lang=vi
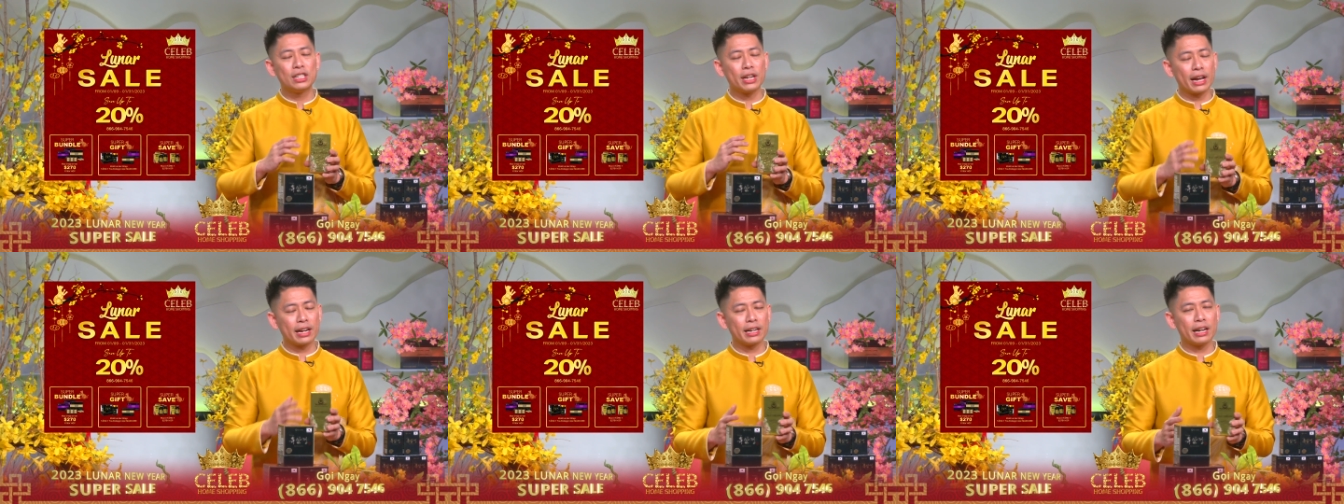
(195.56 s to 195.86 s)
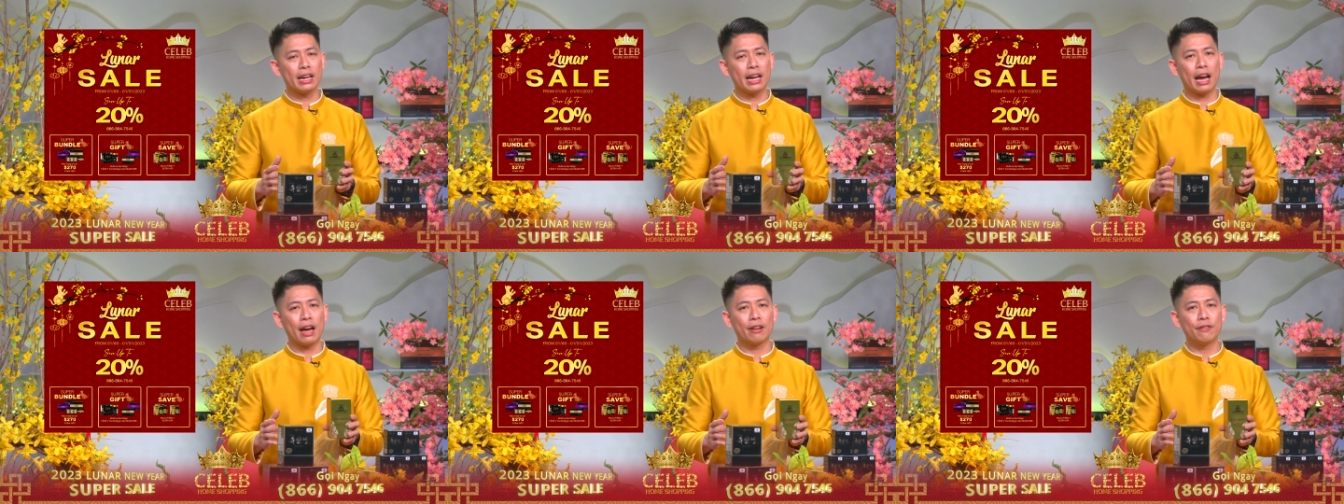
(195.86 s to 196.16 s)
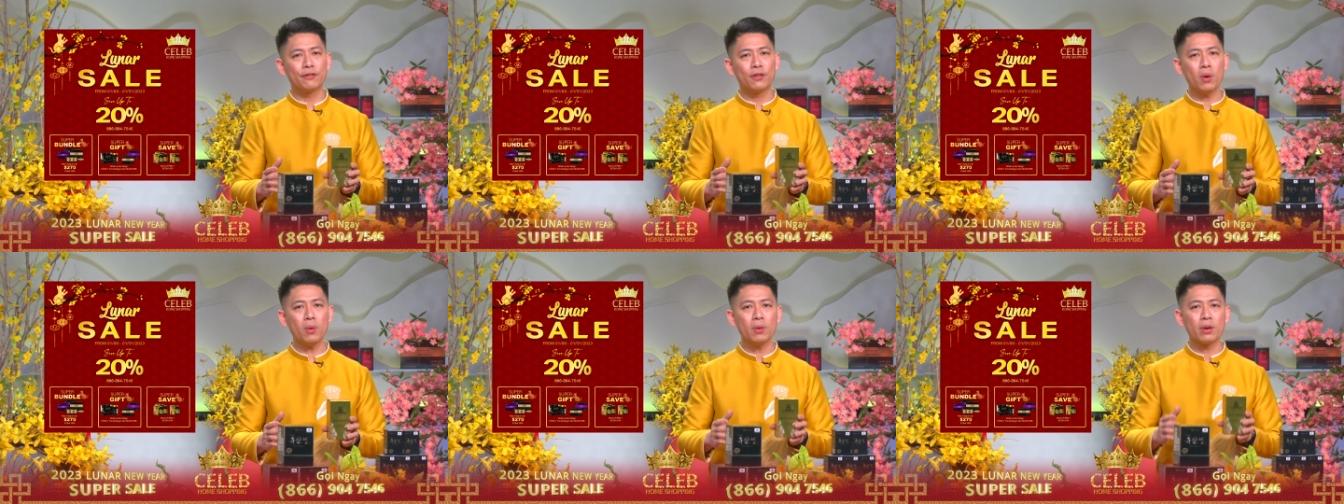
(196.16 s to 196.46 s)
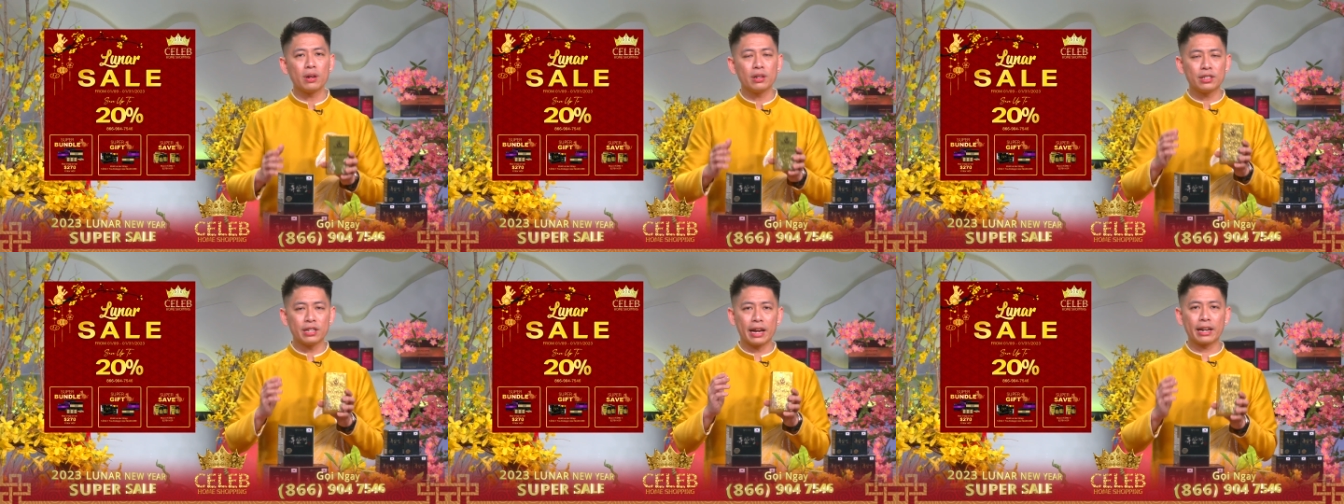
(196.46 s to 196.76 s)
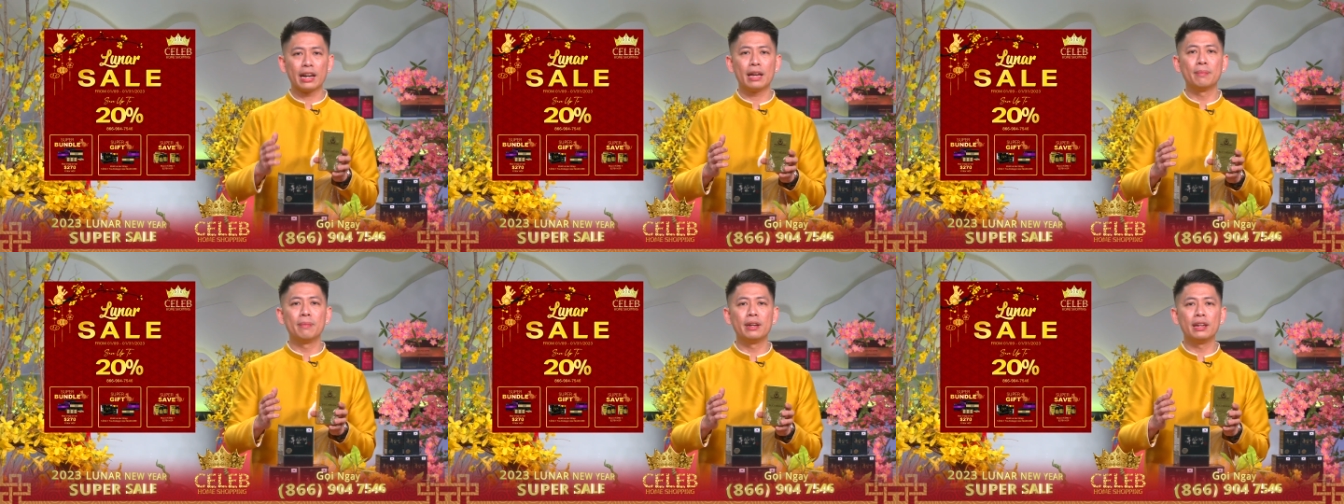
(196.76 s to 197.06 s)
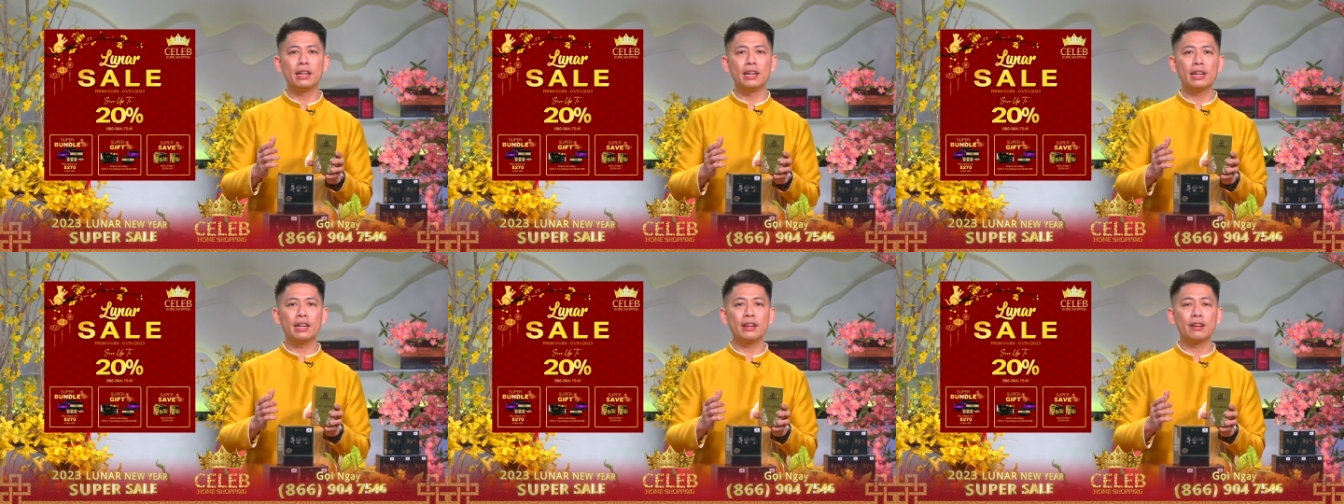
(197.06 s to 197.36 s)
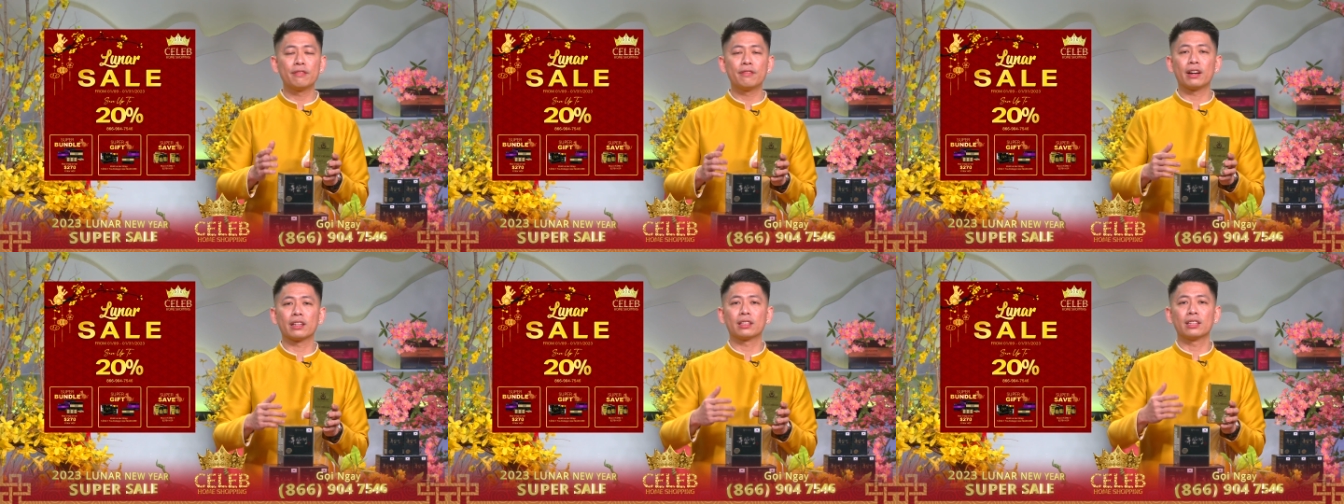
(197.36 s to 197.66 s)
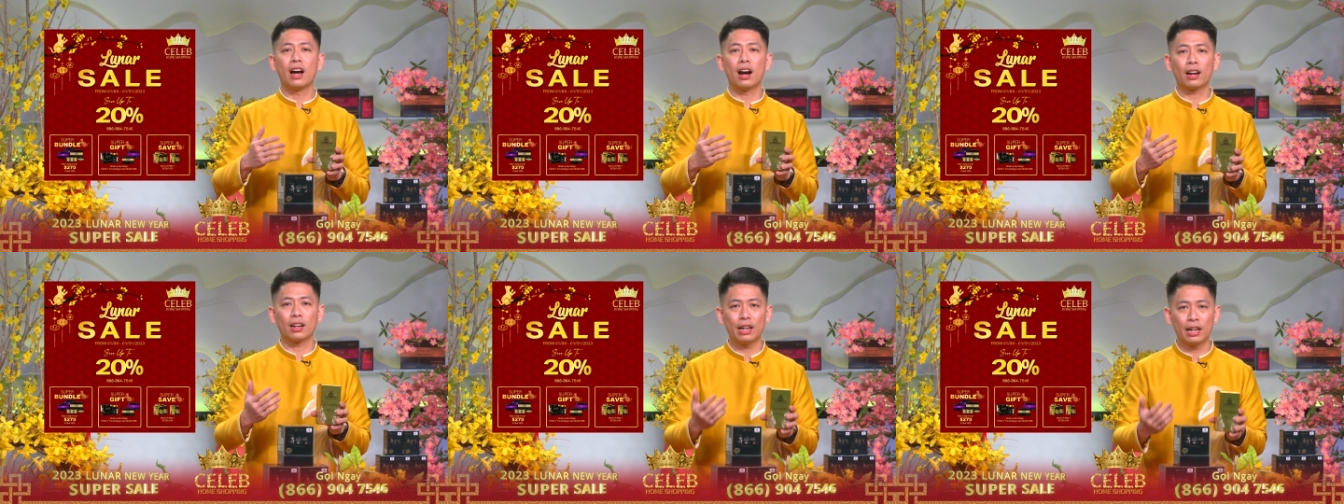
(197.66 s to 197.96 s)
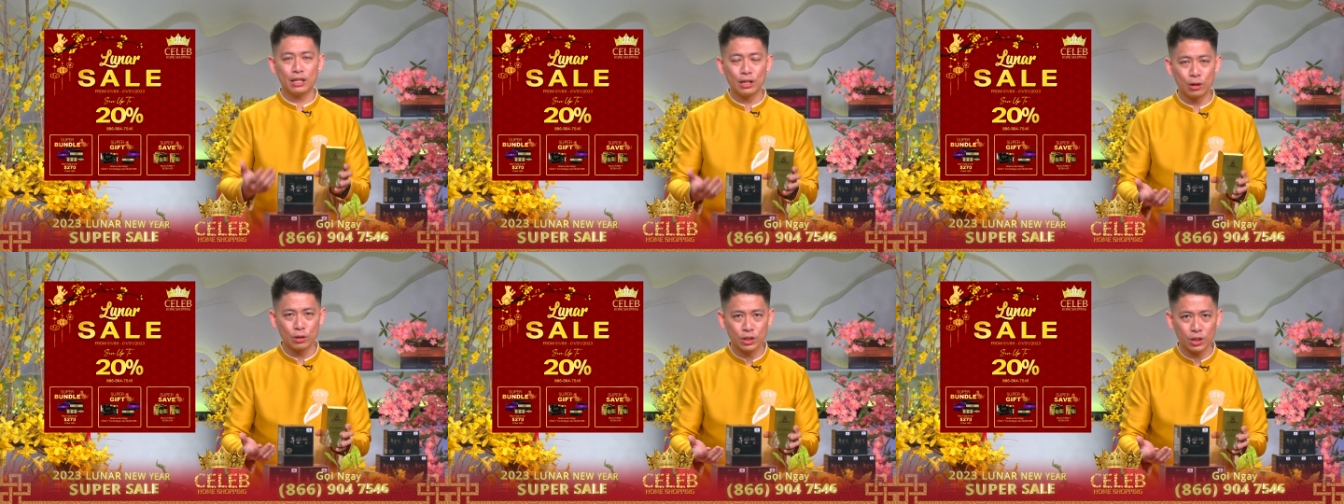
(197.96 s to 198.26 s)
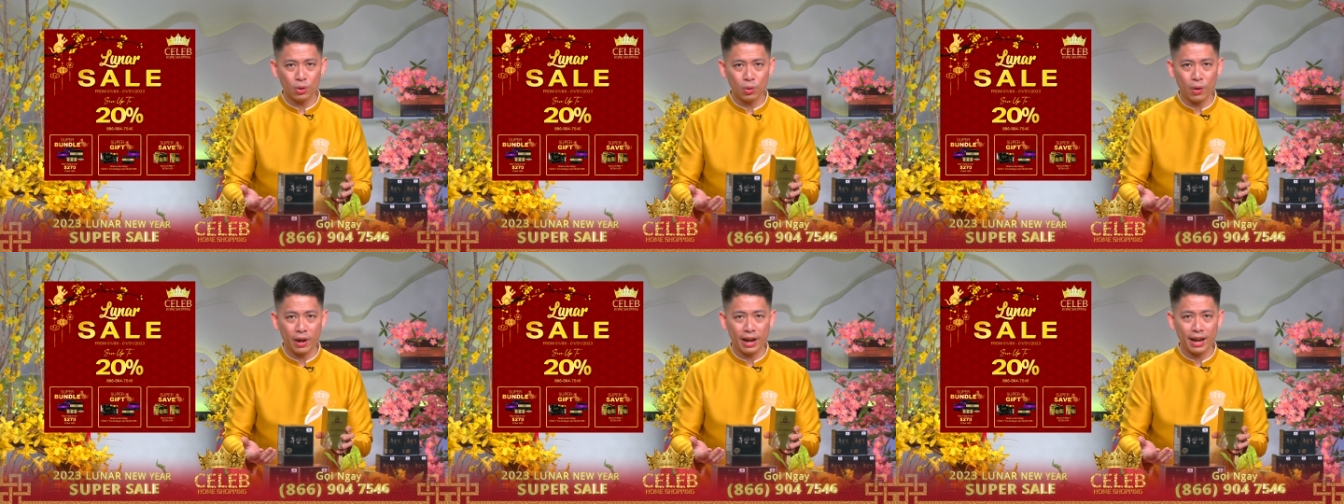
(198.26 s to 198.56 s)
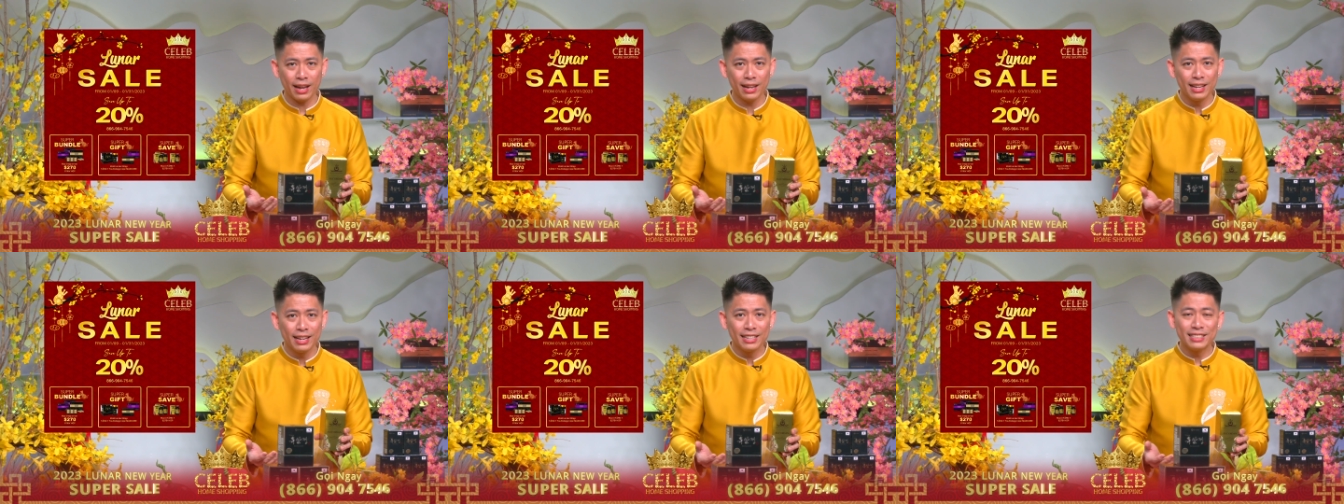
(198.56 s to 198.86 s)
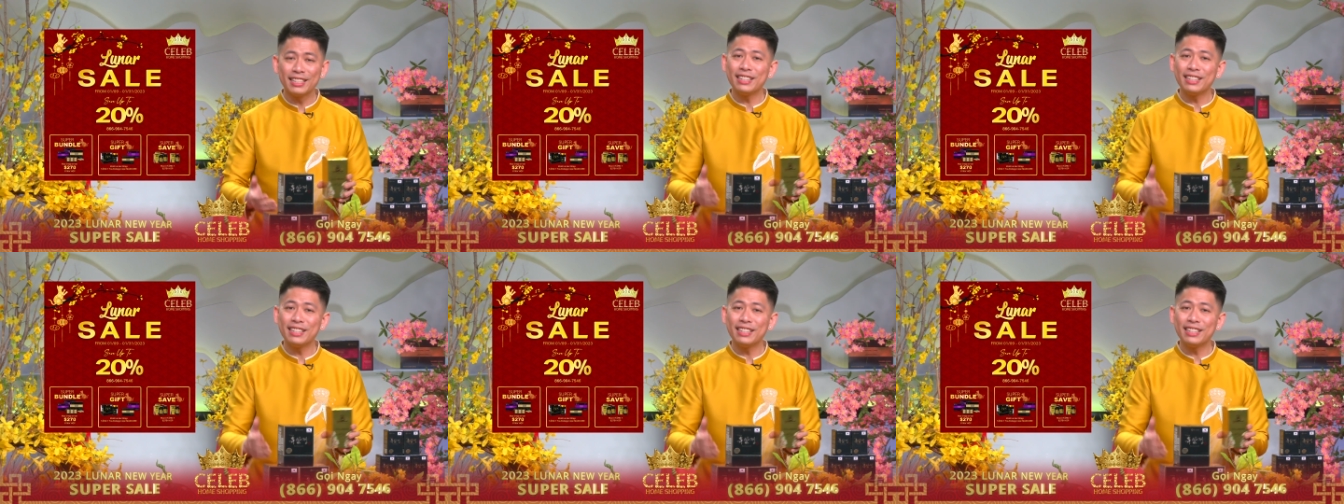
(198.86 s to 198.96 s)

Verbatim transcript: tràn đầy hạnh phúc, tràn đầy bình yên và thật là nhiều sức khỏe.